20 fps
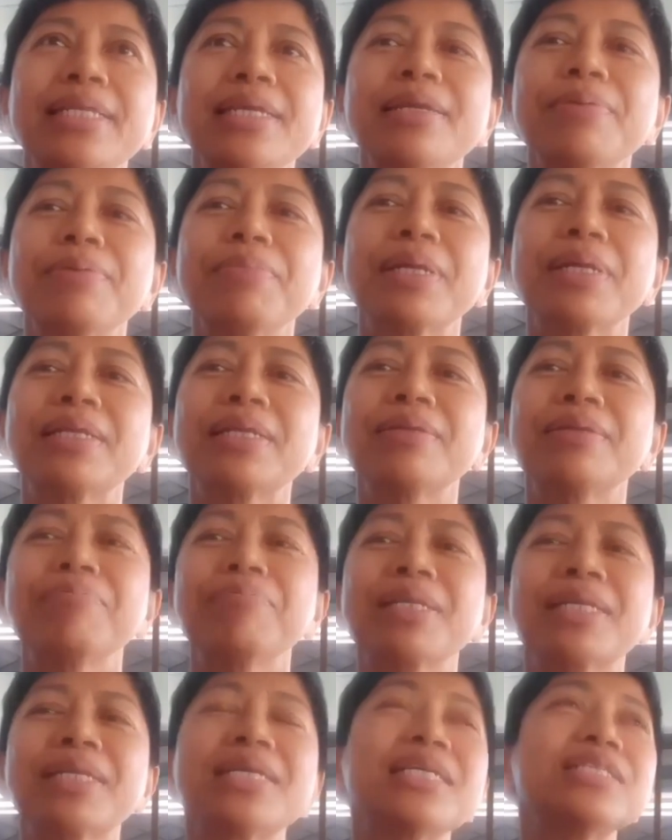อุบัติเห
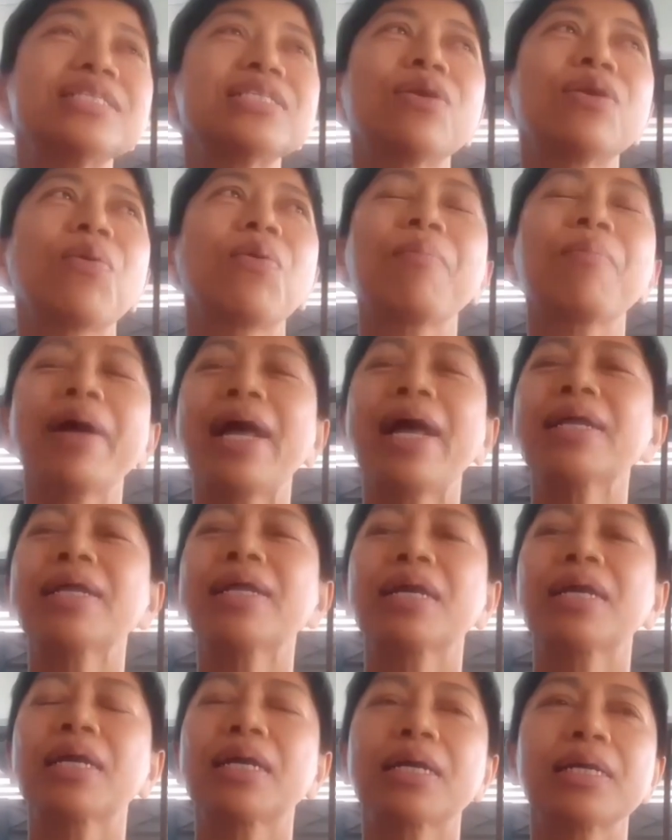ตุที่มันมัน
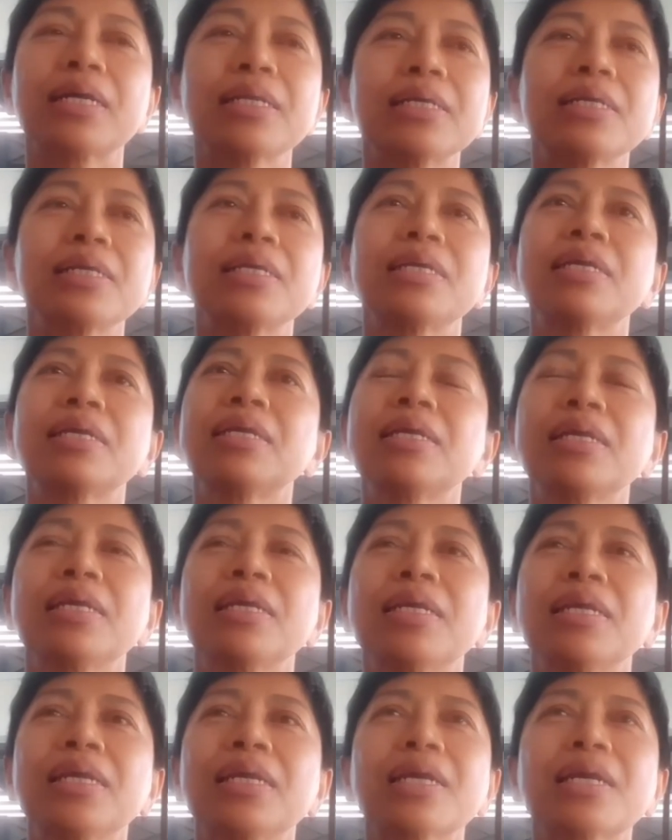ขึ้นโรงพักนะ
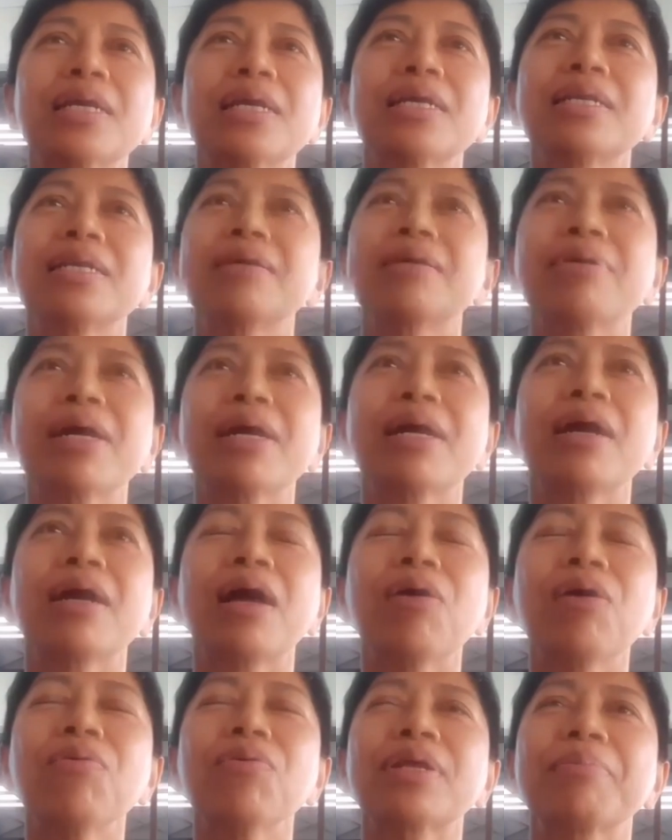คะ ก็เลย
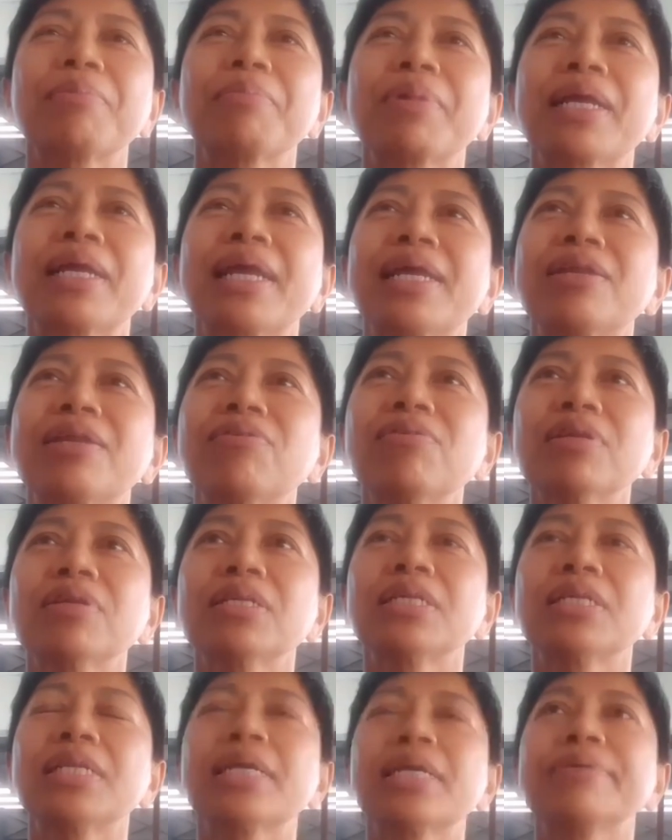ก็เลยว่า เอ้า
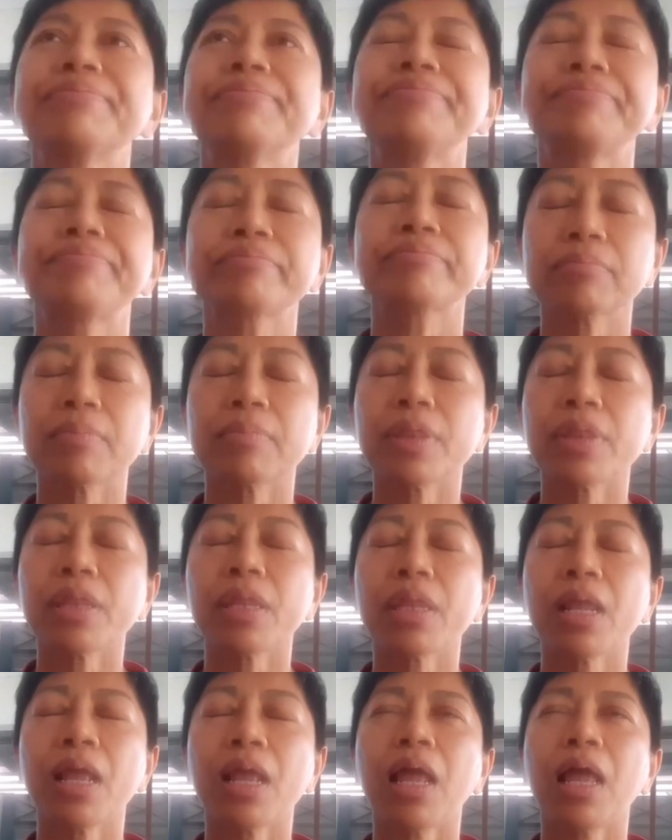ทำยังไงเนาะที
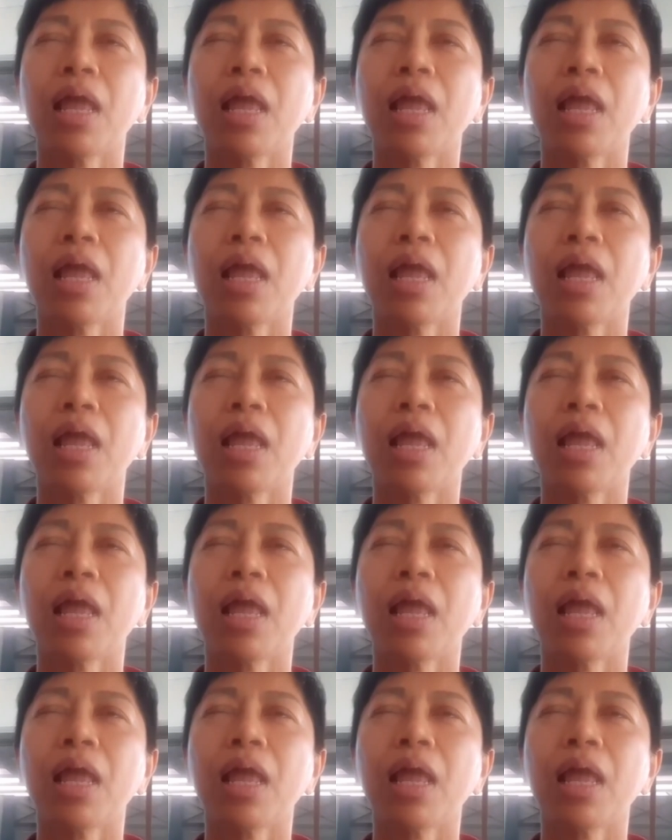เนี้ย